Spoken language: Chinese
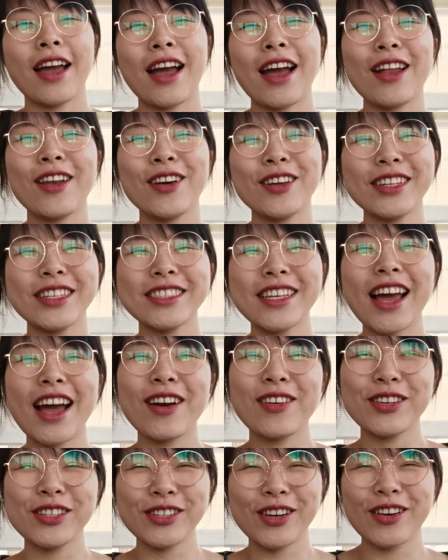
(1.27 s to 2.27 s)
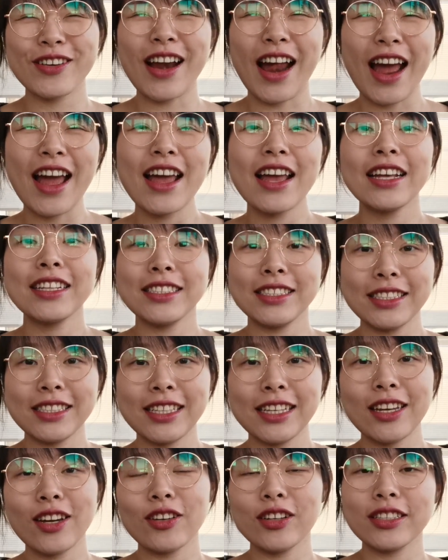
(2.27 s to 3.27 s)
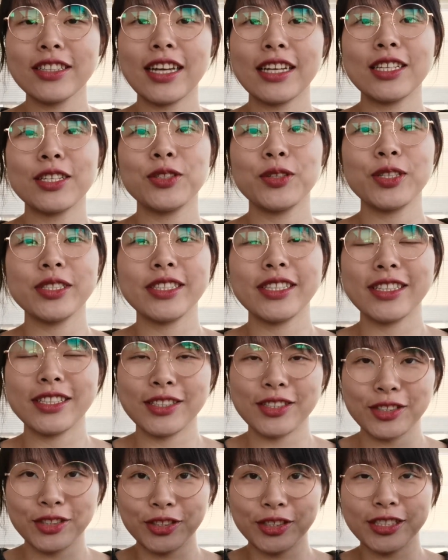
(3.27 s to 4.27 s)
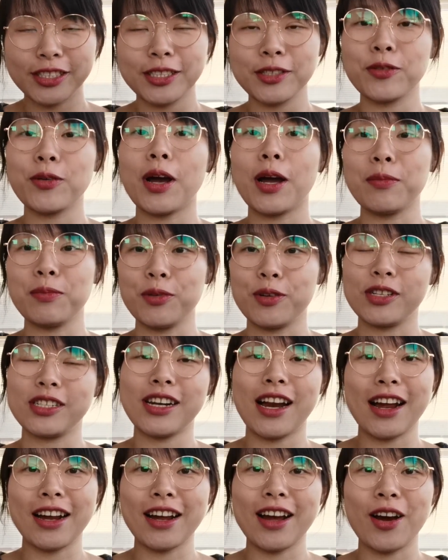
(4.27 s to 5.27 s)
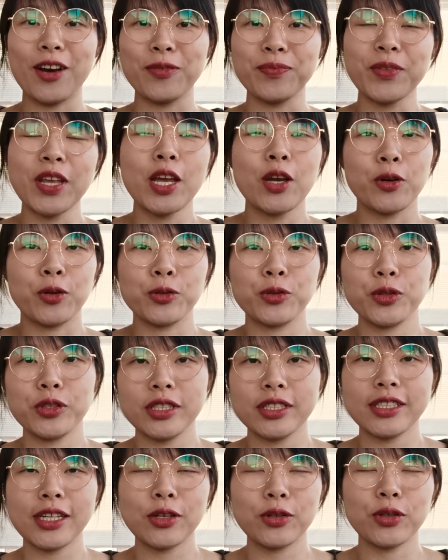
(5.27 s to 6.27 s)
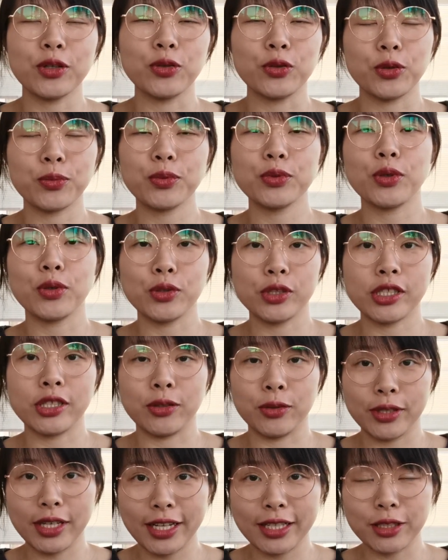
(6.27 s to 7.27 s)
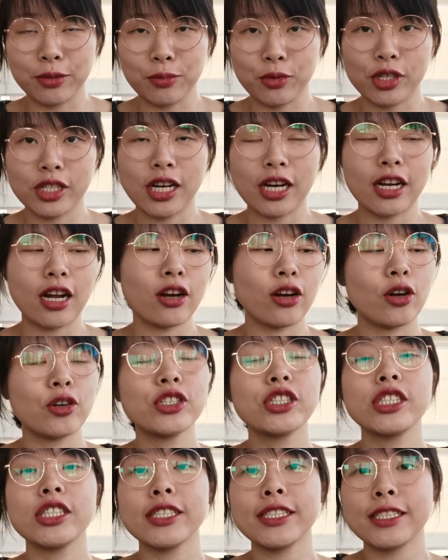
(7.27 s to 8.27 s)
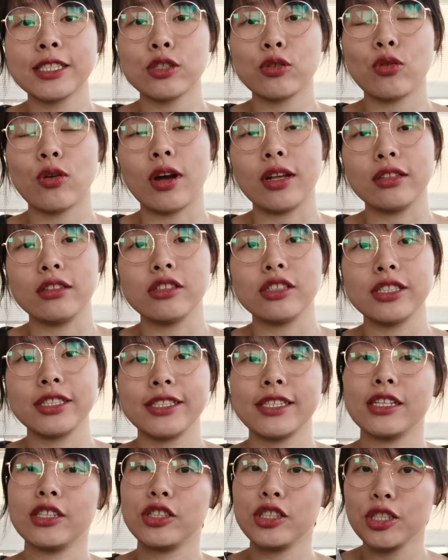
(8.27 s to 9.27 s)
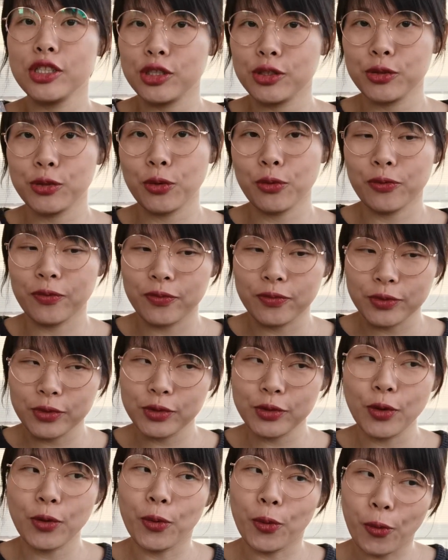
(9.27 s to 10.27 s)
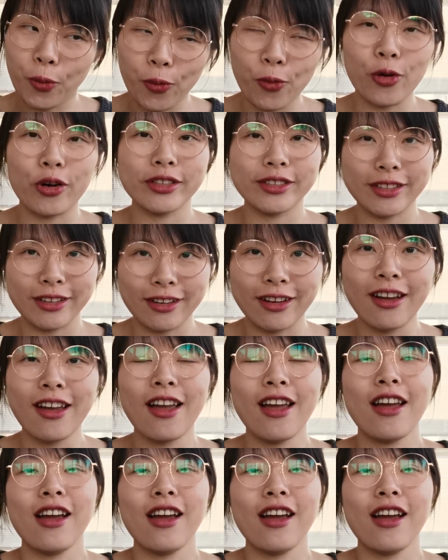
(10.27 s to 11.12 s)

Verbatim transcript: Hello，大家好，我是 ora。今天要跟大家推荐的呢是四款磨砂膏。我最近在用很多不同种类的磨砂膏，然后这四款呢是前阵子用用过的。